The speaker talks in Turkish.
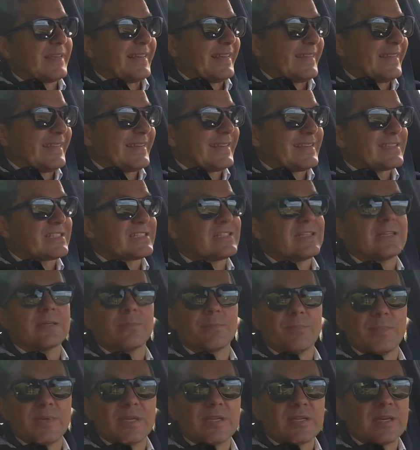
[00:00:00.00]
7 kişilik
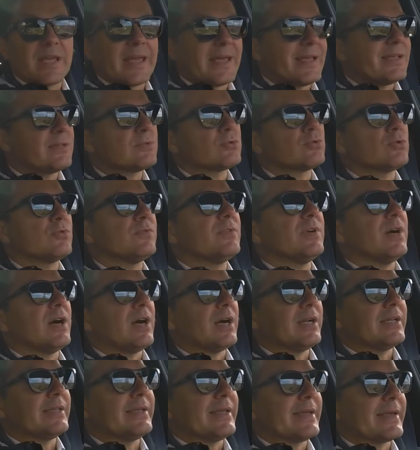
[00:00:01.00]
bir SUV
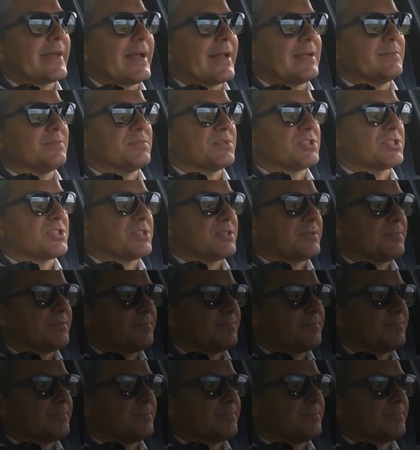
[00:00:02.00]
haline gelmiş.